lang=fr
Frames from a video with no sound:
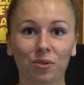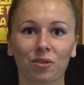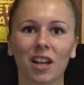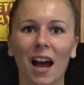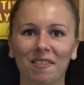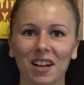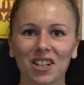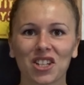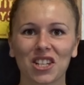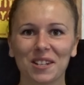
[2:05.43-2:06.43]
suis
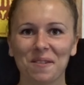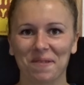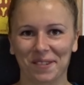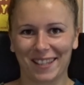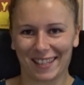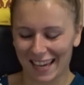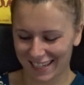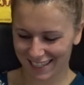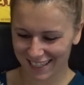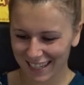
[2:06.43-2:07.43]
avachie dans mon
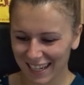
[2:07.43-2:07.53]
siège.